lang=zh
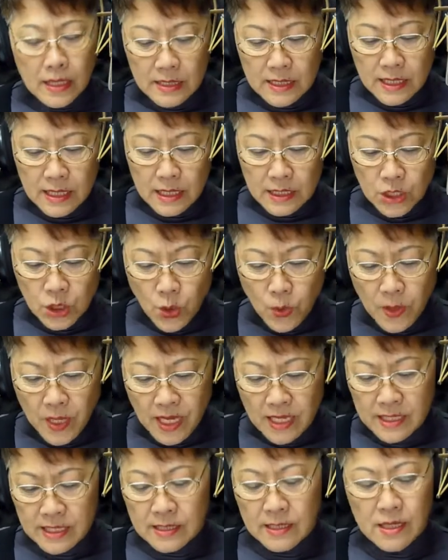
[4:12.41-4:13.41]
这个忠
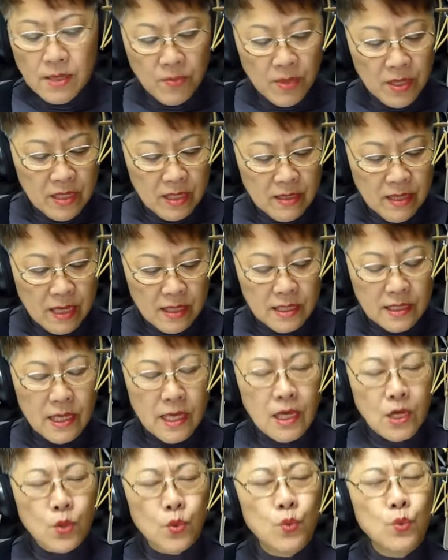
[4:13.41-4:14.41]
烈祠里面的那些
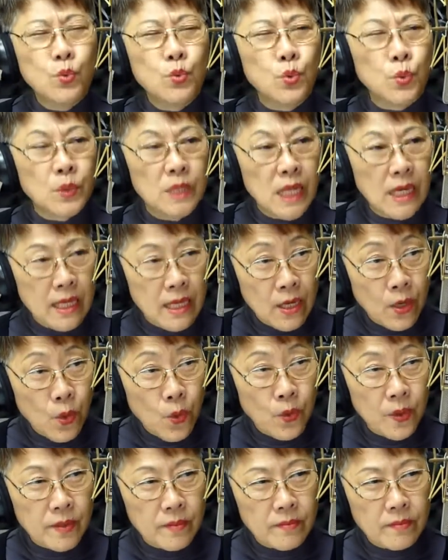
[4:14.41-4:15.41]
孤独的灵
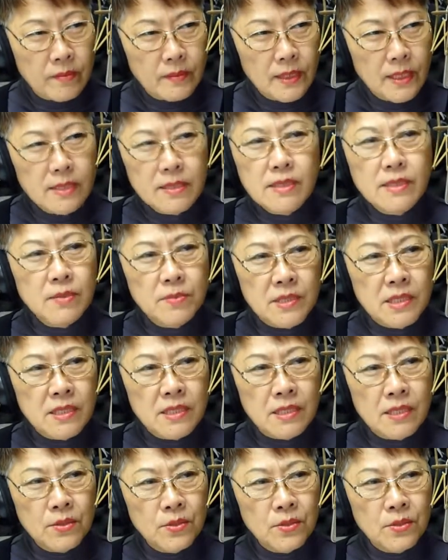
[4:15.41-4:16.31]
魂，是不是？